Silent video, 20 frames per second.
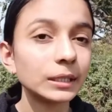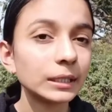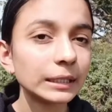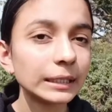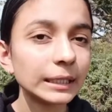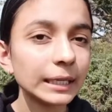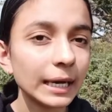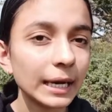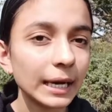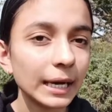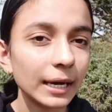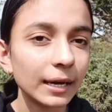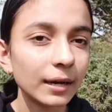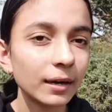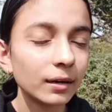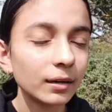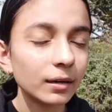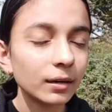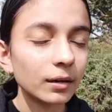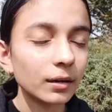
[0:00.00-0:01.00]
लिए
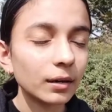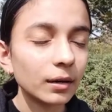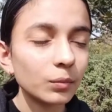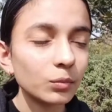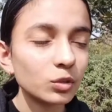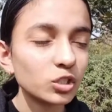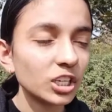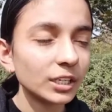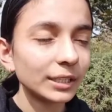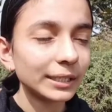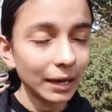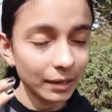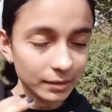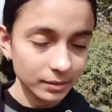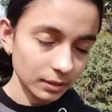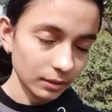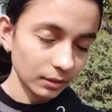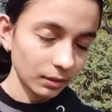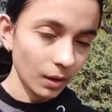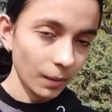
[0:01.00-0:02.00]
है आ, मुझे डांस
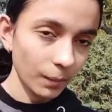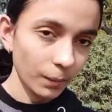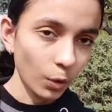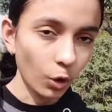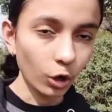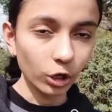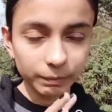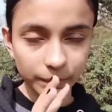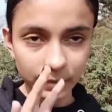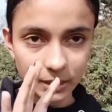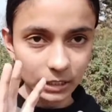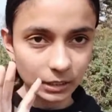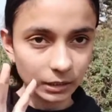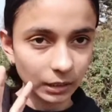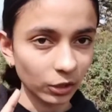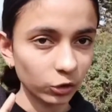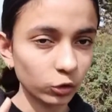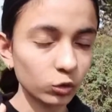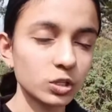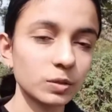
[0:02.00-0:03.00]
करना बहुत पसंद
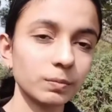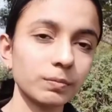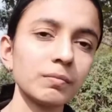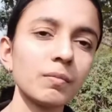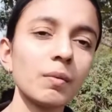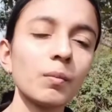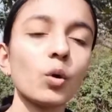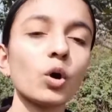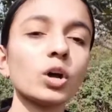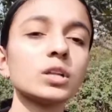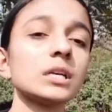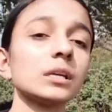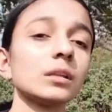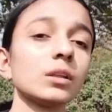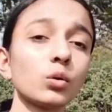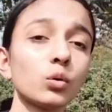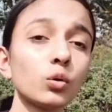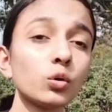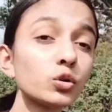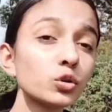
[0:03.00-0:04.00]
है तो जब भी मैं बहुत ज़्यादा
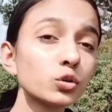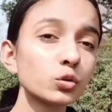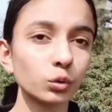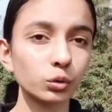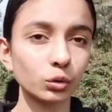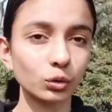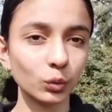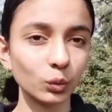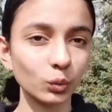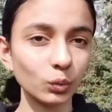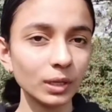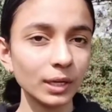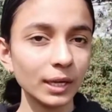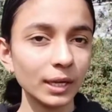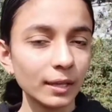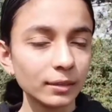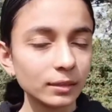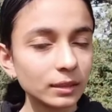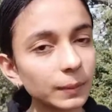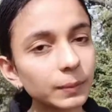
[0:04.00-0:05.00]
खुश होती हूँ
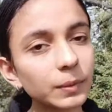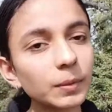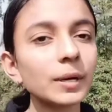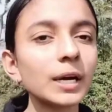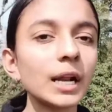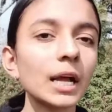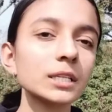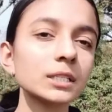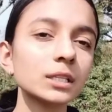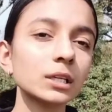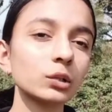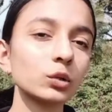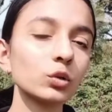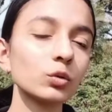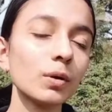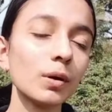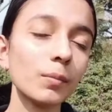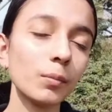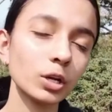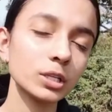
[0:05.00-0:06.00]
तभी मैं डांस करती हूँ
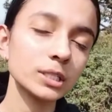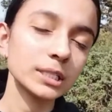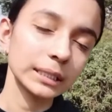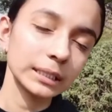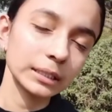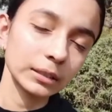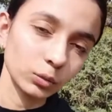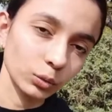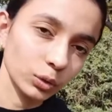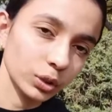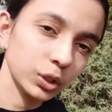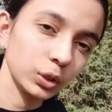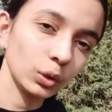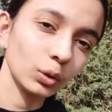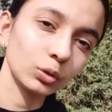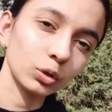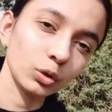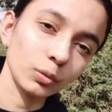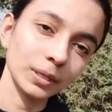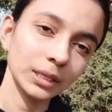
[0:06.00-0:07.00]
मैं बहुत ज़्यादा दुखी
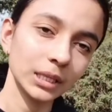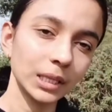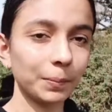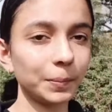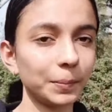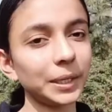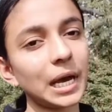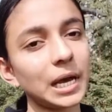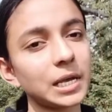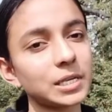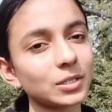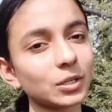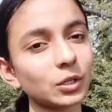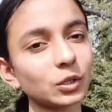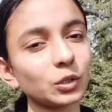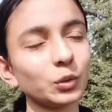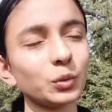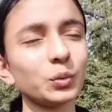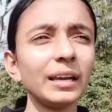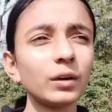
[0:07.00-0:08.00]
होती हूँ मैं तब भी डांस
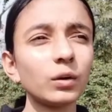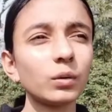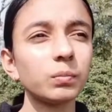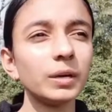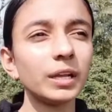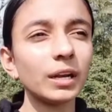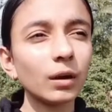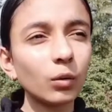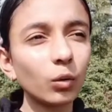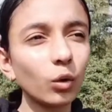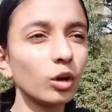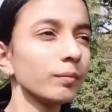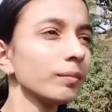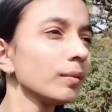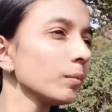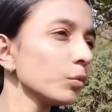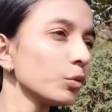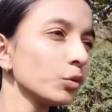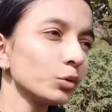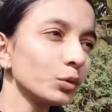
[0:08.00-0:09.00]
करती हूँ मेरा कोई भी
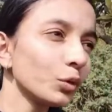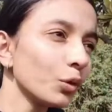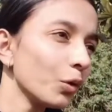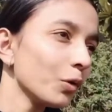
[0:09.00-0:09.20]
मूड हो